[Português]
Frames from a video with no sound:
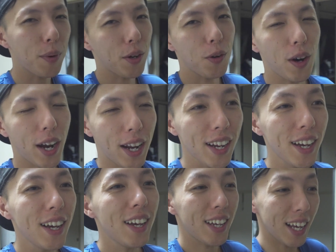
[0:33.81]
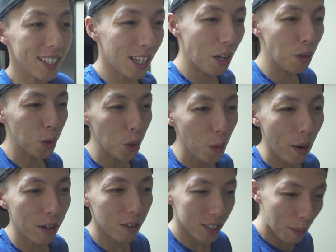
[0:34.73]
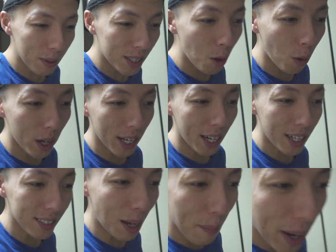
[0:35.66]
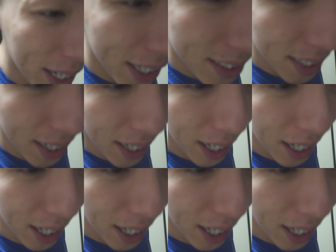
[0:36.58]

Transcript: Porque o cara quer ser youtuber não sabe se enquadrar nessa merda dessa